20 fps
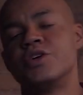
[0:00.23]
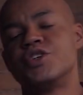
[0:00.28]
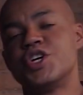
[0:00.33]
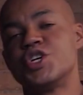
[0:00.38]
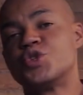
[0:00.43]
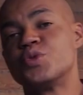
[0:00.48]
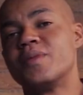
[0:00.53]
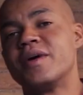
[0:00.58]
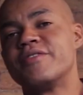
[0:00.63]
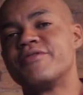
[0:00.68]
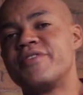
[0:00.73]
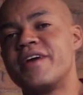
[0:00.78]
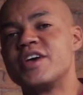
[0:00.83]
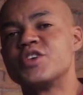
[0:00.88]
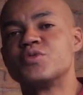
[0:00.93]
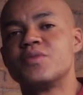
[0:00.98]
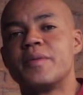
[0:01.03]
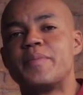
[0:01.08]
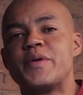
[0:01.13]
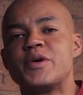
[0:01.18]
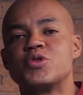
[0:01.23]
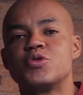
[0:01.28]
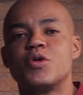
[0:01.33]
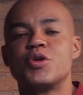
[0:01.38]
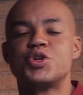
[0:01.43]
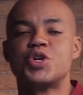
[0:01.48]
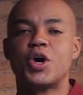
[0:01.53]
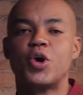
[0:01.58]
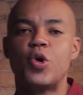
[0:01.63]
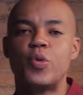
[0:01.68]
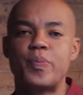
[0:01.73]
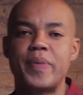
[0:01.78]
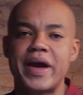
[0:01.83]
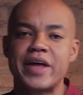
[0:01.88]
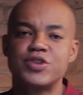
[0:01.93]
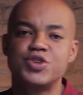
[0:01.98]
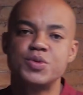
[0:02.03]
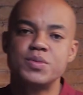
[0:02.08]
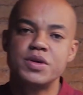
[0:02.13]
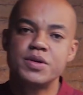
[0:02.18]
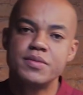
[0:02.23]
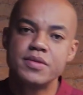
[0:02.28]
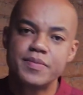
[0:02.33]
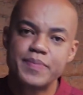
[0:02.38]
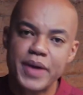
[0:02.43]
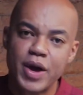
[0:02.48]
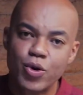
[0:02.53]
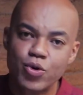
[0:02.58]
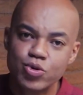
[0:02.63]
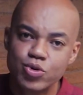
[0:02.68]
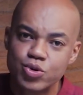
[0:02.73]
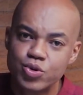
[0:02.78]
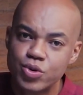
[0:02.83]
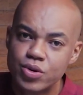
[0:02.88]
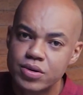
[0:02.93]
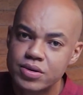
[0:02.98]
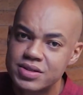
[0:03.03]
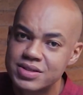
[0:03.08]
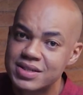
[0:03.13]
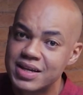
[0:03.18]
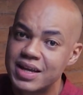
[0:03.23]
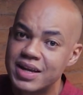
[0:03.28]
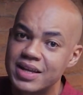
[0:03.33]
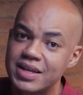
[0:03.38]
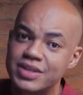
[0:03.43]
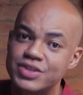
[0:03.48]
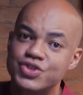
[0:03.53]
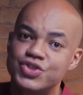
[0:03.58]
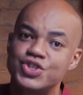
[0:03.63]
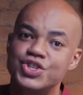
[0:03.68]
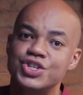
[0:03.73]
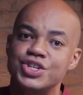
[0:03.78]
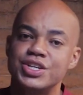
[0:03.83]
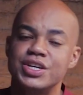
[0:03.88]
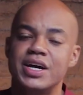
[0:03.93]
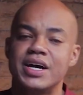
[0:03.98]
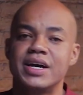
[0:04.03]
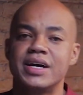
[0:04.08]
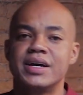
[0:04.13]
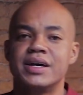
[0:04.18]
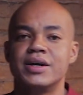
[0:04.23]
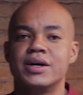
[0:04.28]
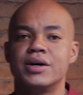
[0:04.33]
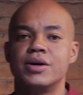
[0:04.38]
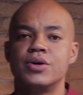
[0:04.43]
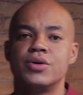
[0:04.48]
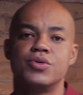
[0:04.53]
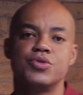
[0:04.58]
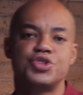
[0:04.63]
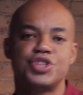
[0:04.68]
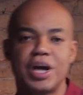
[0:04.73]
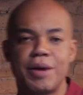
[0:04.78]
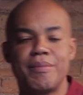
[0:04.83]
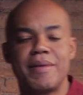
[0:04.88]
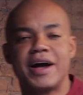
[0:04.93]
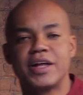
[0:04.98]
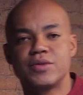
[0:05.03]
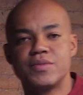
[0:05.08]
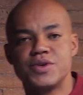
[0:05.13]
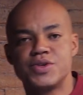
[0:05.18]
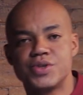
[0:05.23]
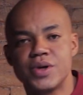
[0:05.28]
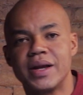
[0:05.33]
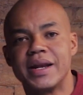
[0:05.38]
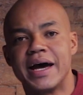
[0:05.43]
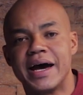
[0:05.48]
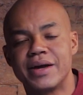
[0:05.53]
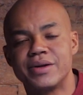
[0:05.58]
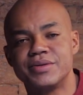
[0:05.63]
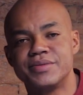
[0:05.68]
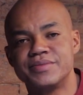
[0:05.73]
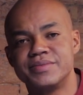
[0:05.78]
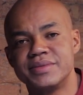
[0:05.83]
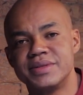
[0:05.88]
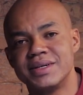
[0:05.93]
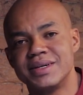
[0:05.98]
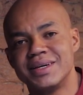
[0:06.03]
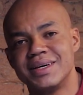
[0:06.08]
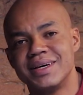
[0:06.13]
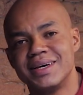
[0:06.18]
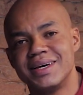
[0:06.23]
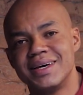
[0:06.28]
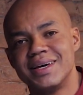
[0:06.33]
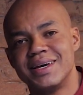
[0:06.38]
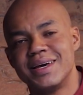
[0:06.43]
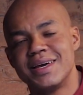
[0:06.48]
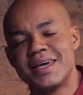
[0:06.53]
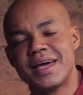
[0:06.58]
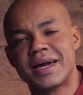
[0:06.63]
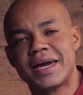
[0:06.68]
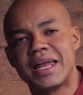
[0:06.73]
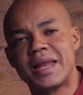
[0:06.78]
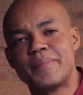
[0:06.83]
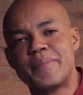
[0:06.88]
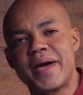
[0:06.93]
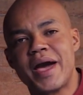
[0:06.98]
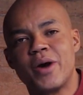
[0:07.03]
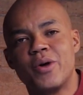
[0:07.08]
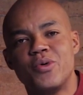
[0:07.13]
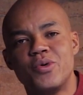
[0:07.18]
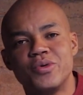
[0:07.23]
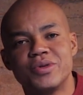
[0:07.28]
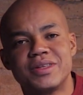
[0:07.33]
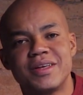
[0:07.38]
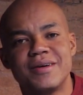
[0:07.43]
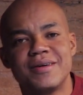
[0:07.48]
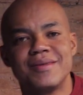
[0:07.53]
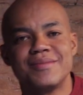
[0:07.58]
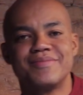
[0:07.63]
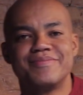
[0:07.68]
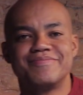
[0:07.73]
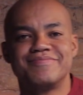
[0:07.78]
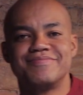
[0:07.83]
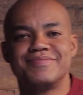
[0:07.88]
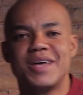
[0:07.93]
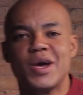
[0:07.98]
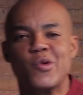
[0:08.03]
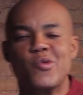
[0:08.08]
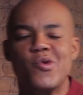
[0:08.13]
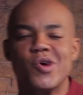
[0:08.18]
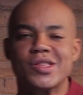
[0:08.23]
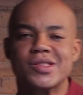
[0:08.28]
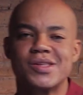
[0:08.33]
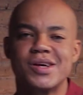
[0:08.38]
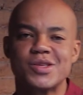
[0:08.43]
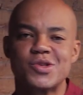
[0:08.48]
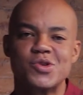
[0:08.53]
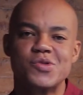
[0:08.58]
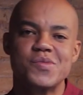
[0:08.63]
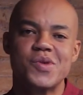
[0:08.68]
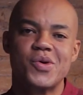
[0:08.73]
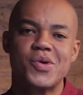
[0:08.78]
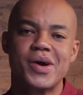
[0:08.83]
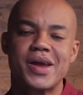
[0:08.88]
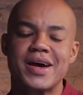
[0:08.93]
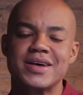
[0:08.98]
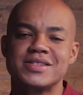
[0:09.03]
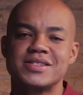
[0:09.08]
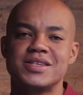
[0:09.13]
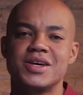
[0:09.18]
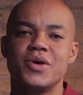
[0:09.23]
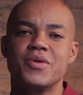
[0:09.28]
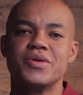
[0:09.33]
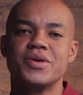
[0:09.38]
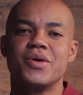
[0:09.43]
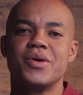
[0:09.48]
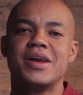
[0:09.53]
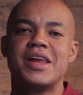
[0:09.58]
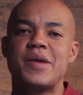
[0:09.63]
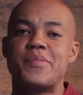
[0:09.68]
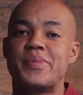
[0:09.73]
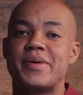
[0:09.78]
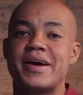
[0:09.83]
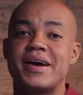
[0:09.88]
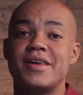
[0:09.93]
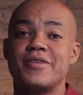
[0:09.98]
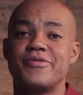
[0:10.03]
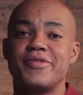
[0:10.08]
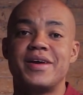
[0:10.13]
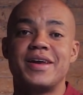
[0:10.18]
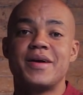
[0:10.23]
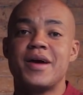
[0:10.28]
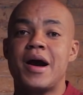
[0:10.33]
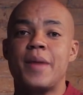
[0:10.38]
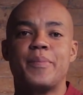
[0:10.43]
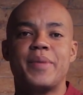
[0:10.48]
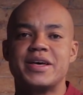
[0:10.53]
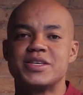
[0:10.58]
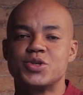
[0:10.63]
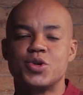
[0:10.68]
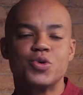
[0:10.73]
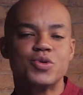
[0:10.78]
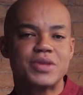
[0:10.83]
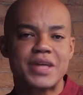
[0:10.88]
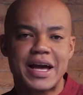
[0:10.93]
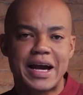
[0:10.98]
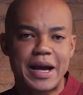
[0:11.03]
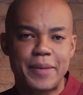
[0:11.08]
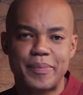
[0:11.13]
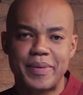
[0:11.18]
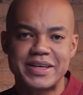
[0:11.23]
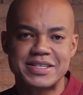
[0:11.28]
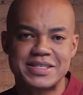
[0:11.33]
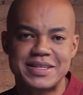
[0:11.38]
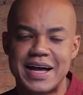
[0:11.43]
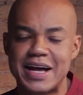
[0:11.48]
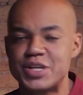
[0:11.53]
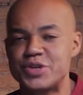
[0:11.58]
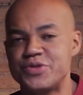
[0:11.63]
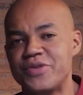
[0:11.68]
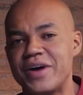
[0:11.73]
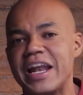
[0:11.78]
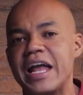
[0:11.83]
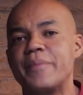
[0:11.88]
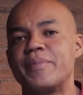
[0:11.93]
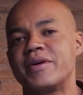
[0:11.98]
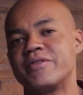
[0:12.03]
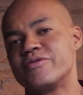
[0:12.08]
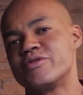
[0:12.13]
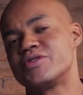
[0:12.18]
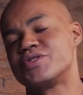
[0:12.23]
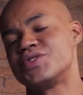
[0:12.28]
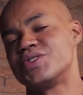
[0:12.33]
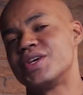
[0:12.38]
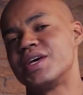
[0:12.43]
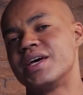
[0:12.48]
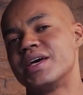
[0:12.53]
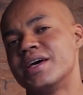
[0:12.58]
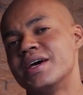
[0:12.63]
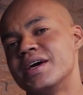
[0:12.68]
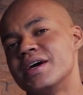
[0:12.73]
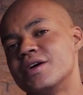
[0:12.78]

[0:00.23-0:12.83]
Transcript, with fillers: Gente, uma vez uma pessoa chegou perto de mim e me perguntou se ele tinha o chamado missionário. E aquela pergunta ecoou tanto no meu coração e eu olhei para ele e falei: rapaz, eu não tenho a capacidade de falar para você